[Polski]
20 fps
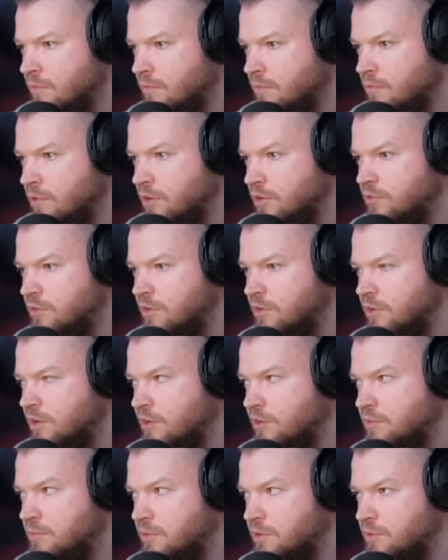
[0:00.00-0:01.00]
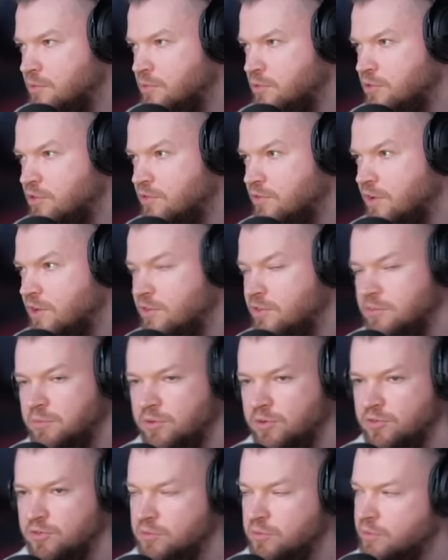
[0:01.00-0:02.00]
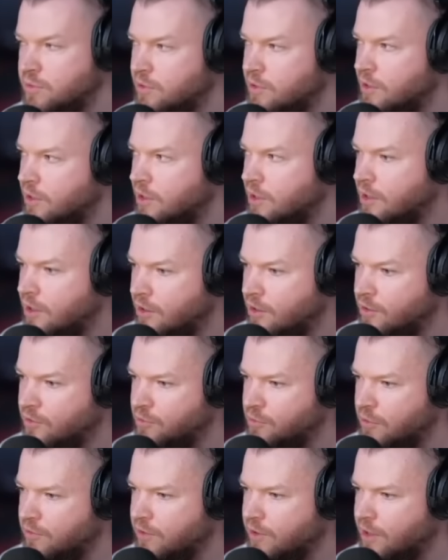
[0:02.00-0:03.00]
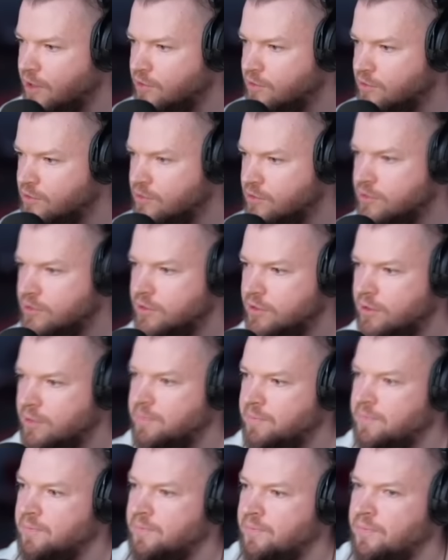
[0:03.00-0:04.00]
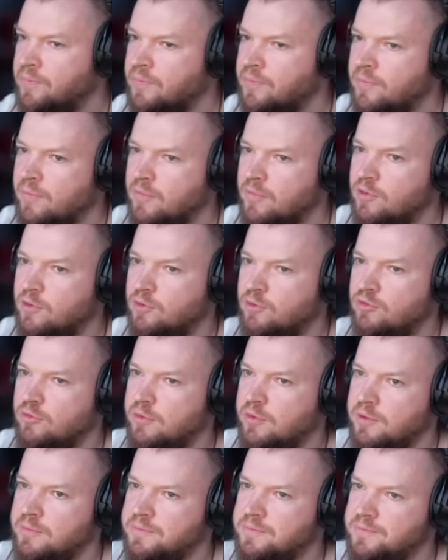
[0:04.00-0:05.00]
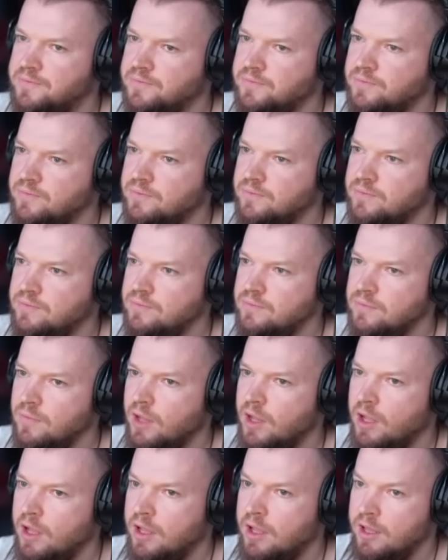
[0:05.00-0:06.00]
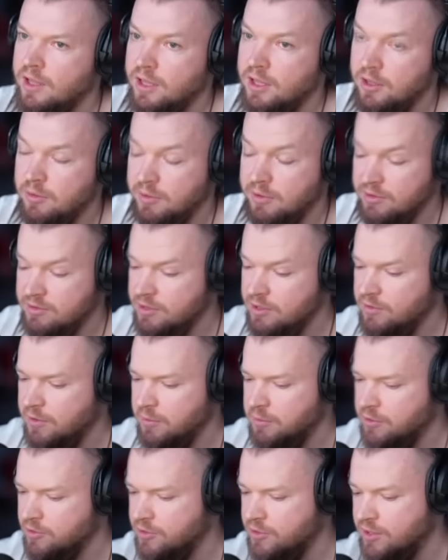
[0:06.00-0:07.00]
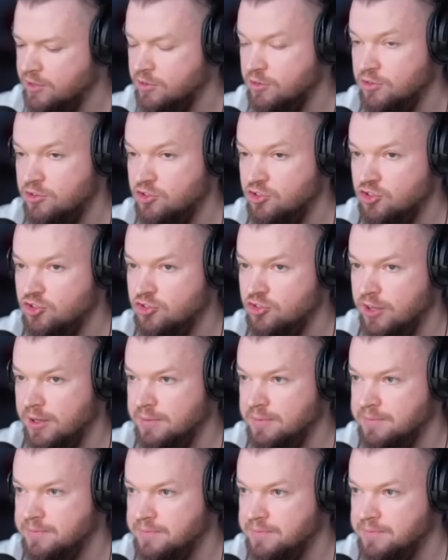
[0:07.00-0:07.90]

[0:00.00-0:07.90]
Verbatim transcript: właśnie teraz manipulujesz, w jaki sposób? Rozmawiając z ludźmi. Natomiast nie wiem też na co liczycie.